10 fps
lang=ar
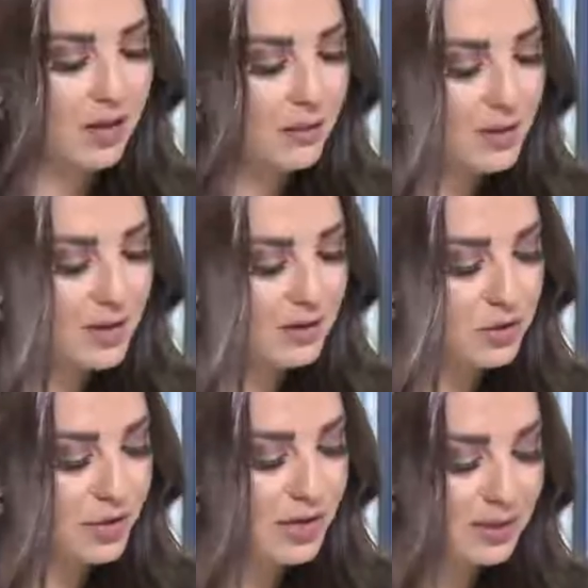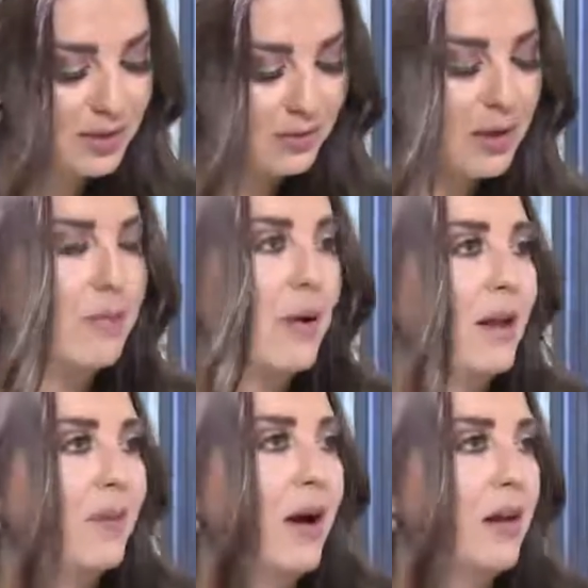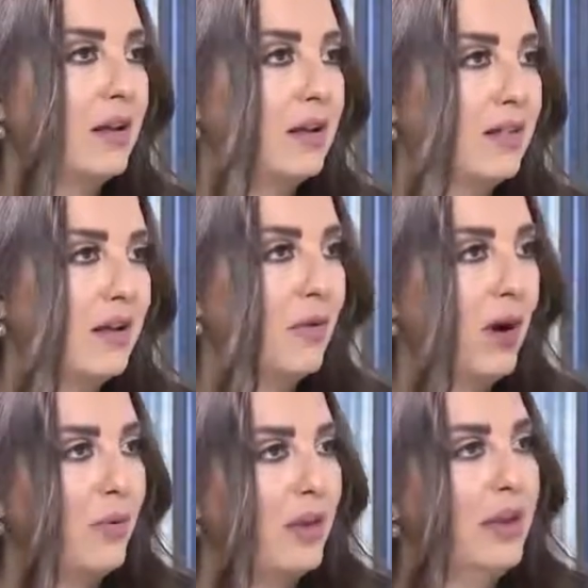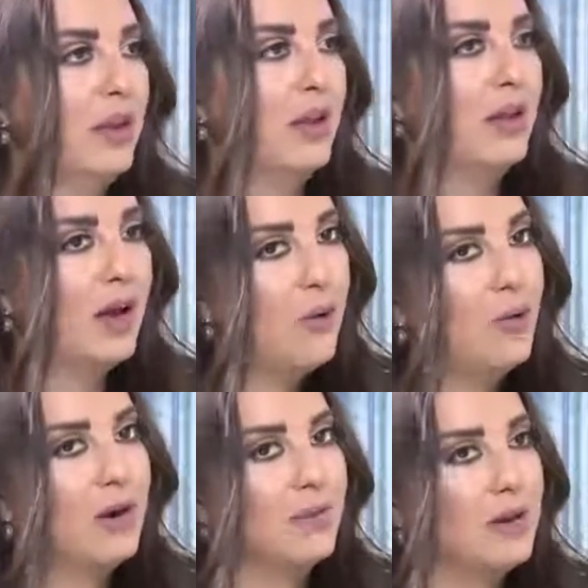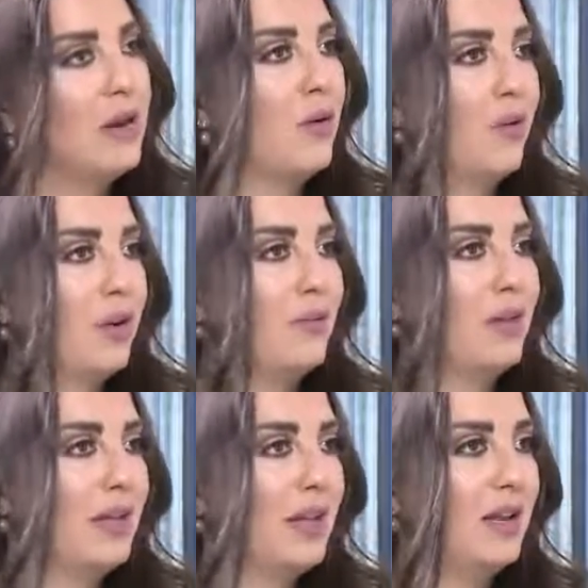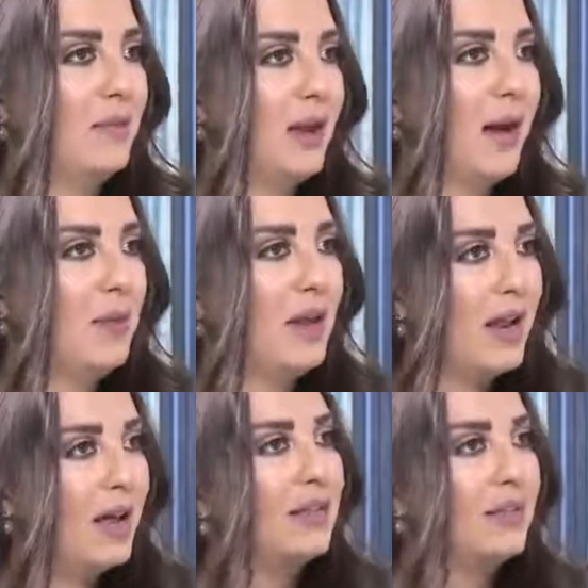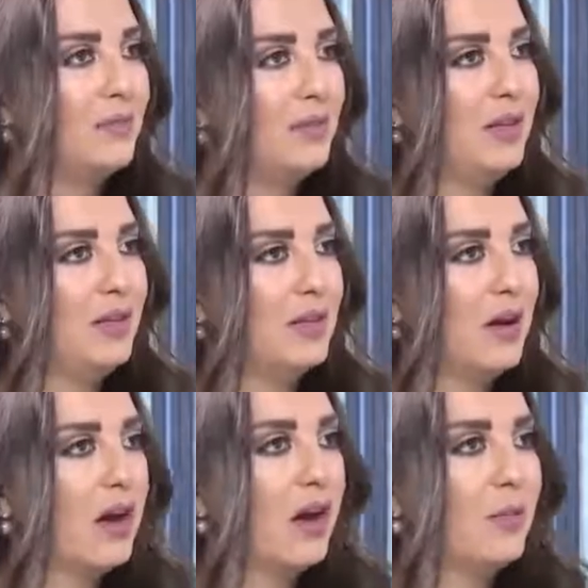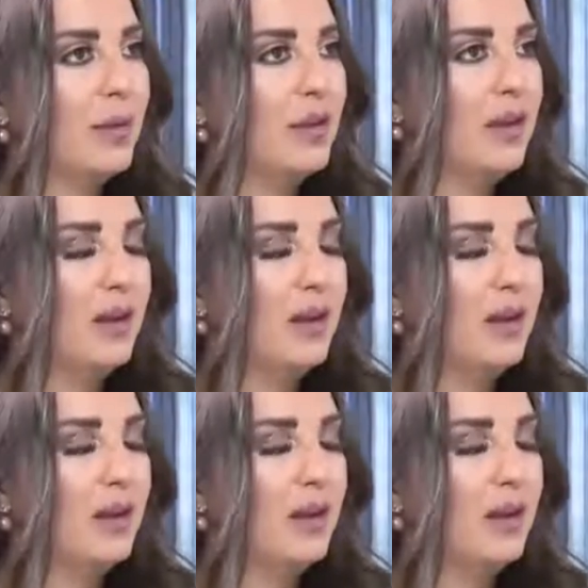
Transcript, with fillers: خبرينا شوي قد مهم هالمعرض التوعوي الأول من نوعه يمكن يلي بينعمل هالقد بضخامة